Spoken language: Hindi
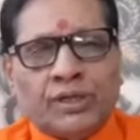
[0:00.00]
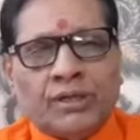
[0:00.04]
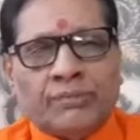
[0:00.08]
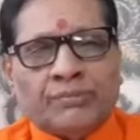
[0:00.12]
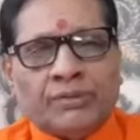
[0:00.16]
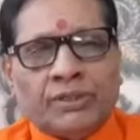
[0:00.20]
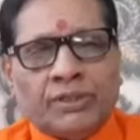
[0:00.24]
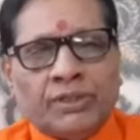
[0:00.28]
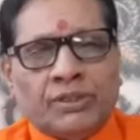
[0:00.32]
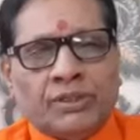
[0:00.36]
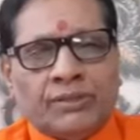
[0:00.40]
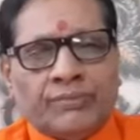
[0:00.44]
शाम
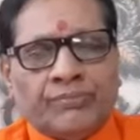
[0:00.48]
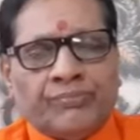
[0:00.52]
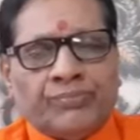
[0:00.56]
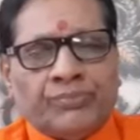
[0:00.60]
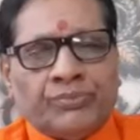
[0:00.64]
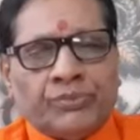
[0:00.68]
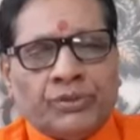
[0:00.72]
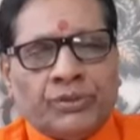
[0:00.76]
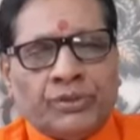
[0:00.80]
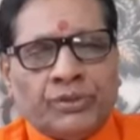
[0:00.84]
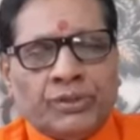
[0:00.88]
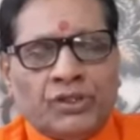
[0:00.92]
के
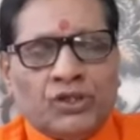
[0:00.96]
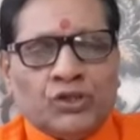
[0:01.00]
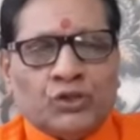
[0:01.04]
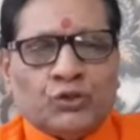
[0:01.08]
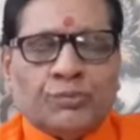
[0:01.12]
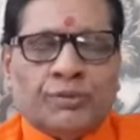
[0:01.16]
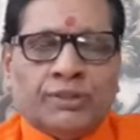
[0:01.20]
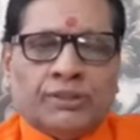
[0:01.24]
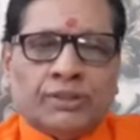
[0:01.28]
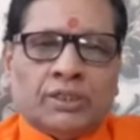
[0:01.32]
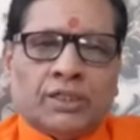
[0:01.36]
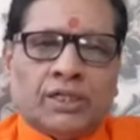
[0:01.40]
इस
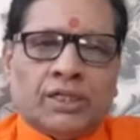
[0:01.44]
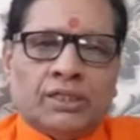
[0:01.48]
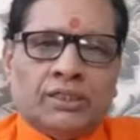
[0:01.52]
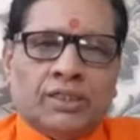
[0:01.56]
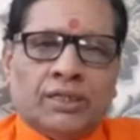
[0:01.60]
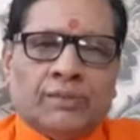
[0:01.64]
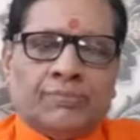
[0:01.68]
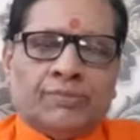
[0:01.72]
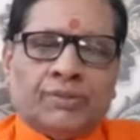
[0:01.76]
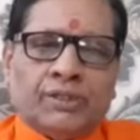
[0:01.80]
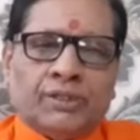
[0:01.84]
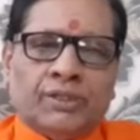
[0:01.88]
मंत्र का
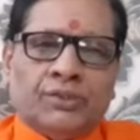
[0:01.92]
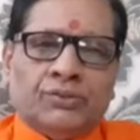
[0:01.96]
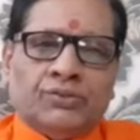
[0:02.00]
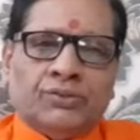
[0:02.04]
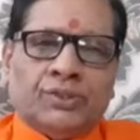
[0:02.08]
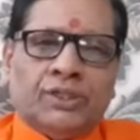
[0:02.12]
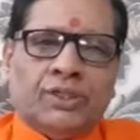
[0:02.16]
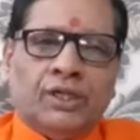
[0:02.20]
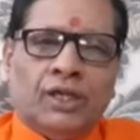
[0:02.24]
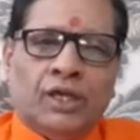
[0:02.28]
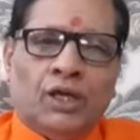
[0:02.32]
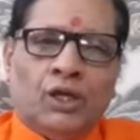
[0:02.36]
जाप करना
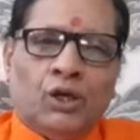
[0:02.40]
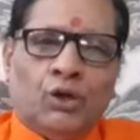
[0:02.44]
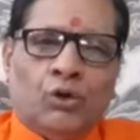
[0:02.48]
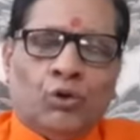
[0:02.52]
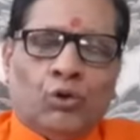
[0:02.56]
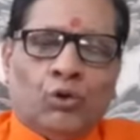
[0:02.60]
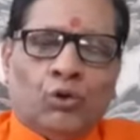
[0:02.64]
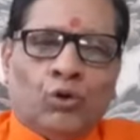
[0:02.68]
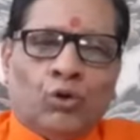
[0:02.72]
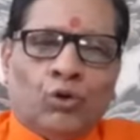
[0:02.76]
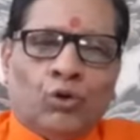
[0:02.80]
चाहिए